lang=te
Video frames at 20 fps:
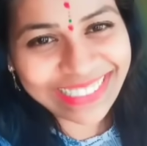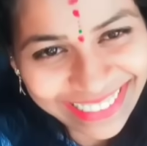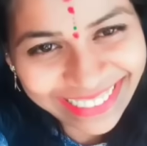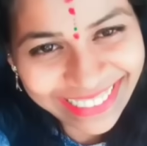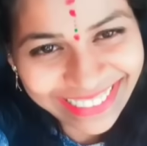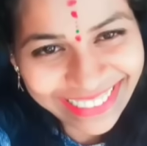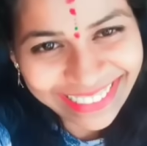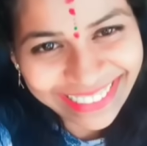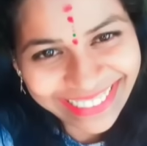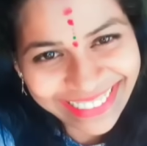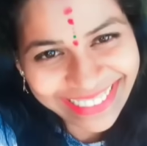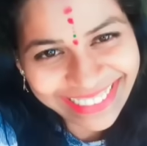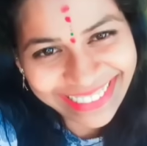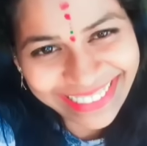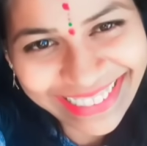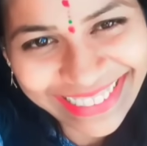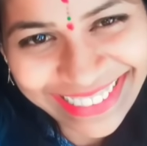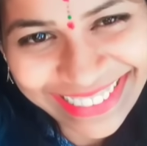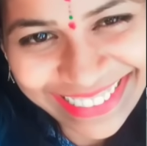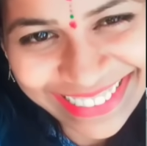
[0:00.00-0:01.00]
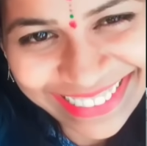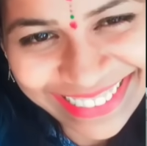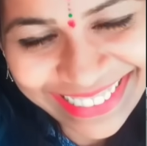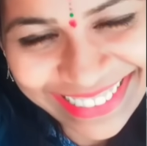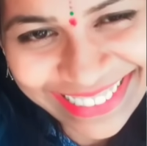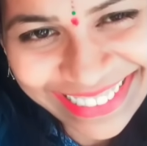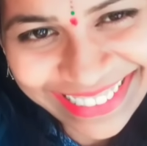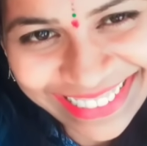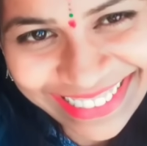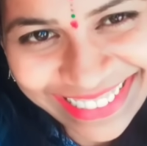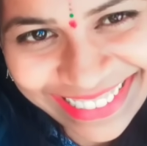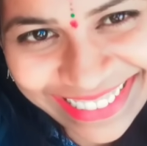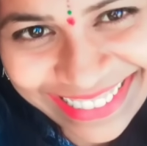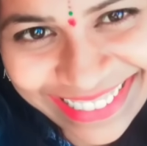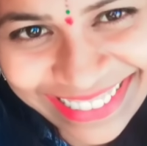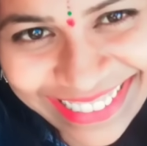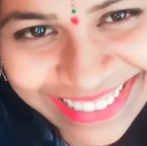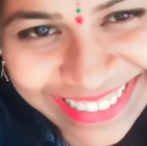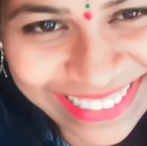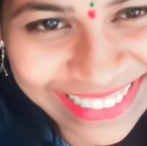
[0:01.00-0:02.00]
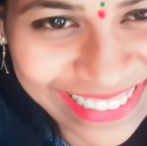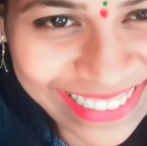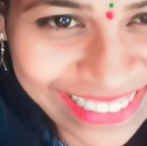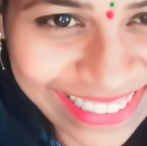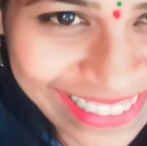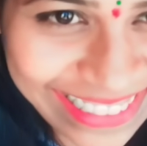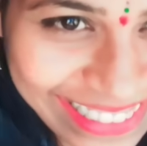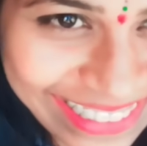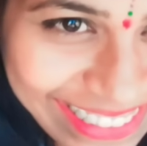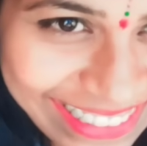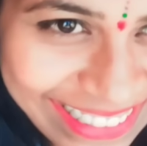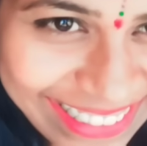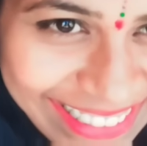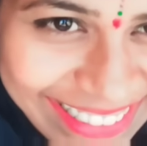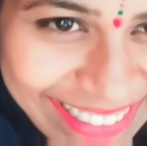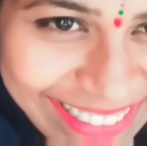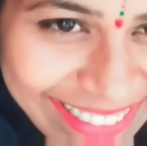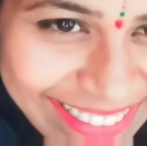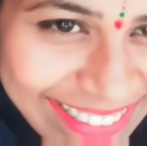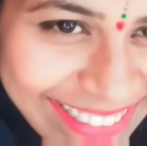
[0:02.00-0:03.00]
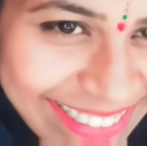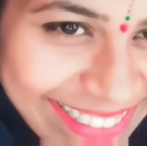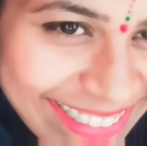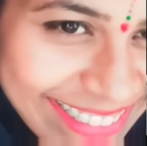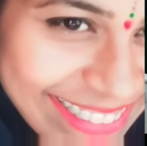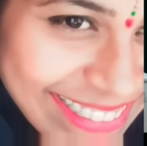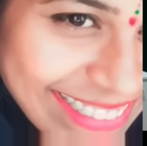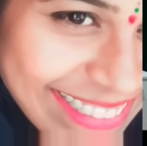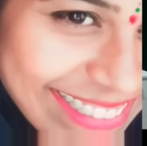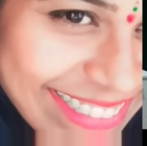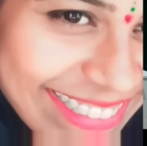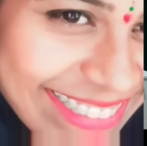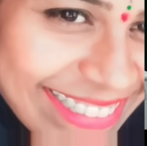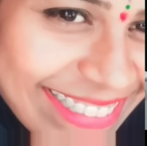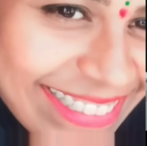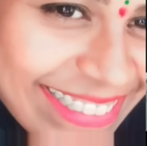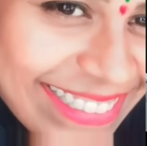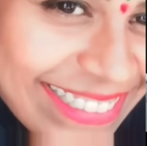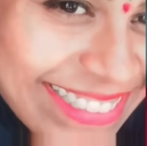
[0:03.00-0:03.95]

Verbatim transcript: సార్ క్షేమంగా బయటపడాలి అంతే చాలమ్మా అని అను ఈ